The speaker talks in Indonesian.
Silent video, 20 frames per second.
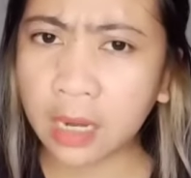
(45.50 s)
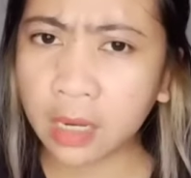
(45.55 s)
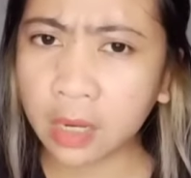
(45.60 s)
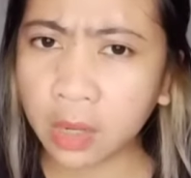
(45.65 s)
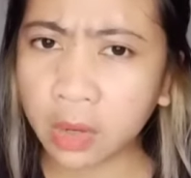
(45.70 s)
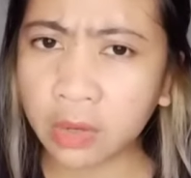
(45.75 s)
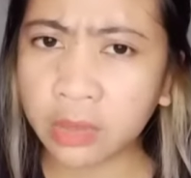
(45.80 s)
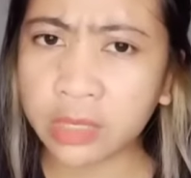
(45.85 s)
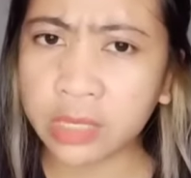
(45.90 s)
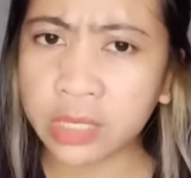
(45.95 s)

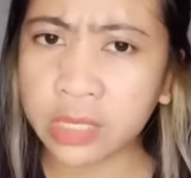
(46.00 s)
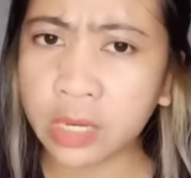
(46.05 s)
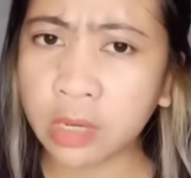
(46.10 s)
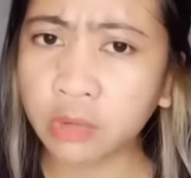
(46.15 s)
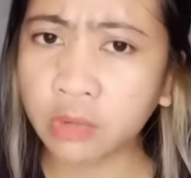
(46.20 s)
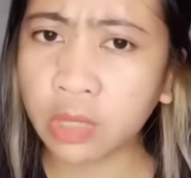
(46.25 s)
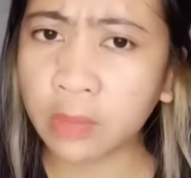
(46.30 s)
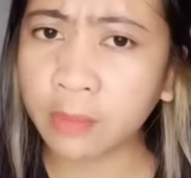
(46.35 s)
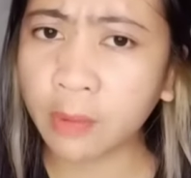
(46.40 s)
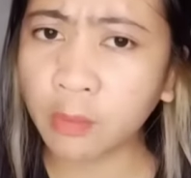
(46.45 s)
kalau
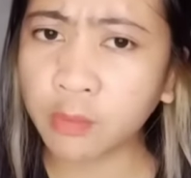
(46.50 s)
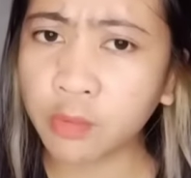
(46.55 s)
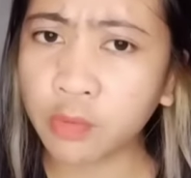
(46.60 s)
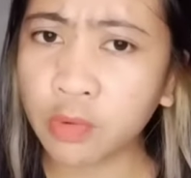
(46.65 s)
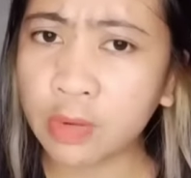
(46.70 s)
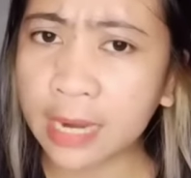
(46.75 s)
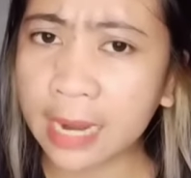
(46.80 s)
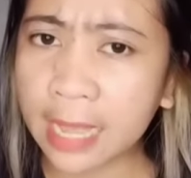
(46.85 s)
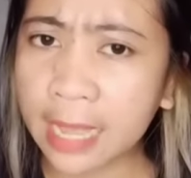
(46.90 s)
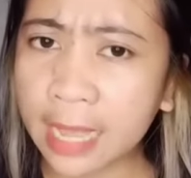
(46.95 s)
dia udah mau
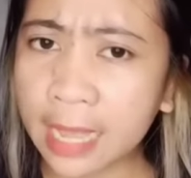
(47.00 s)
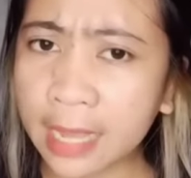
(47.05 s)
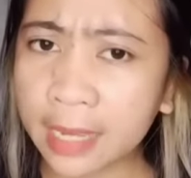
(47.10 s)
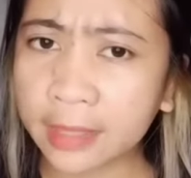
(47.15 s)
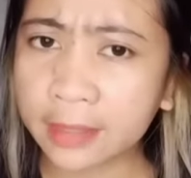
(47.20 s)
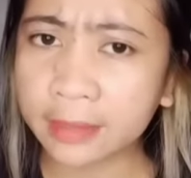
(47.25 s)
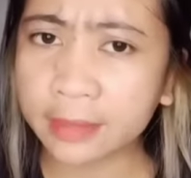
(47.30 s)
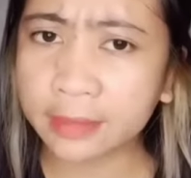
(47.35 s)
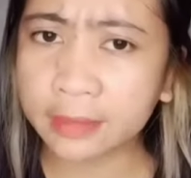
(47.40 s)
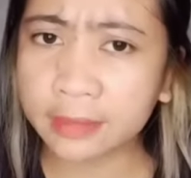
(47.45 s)

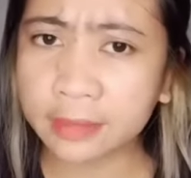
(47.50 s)
pulang.